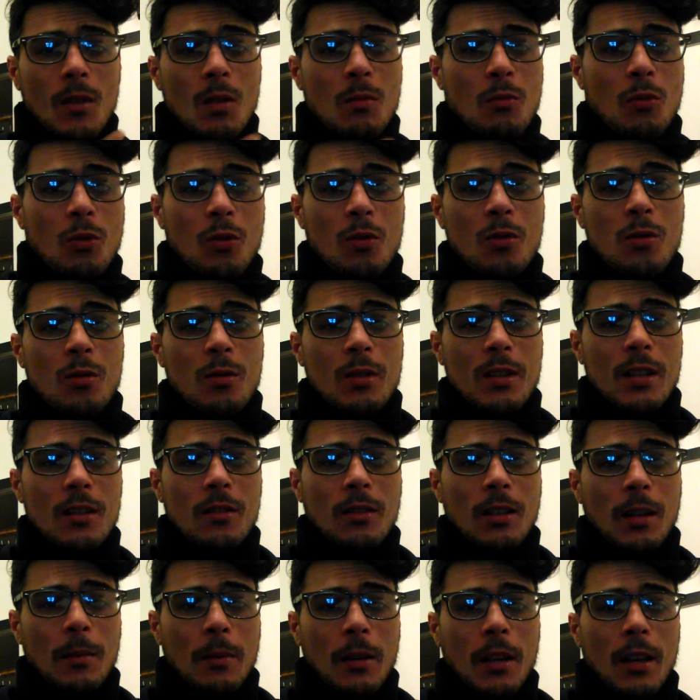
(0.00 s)
Mon coup aussi,
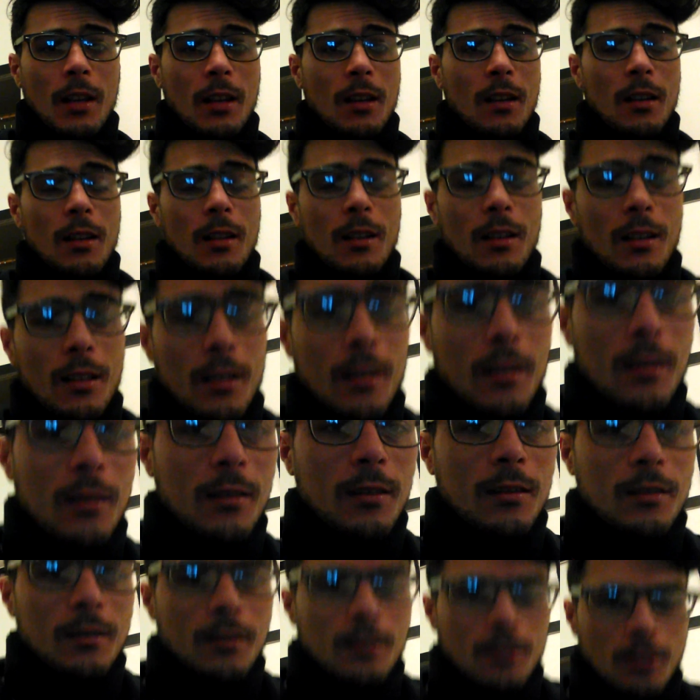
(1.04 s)
on a pris un,
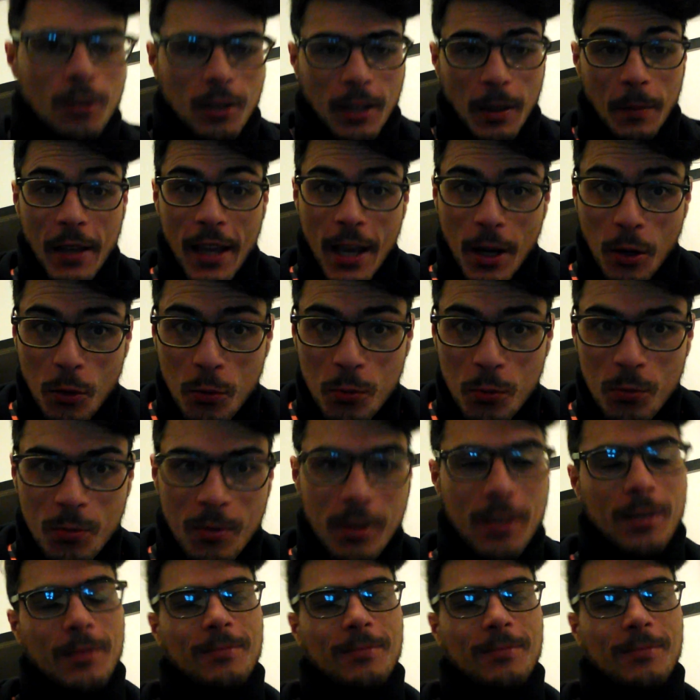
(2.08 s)
on a pris un coup.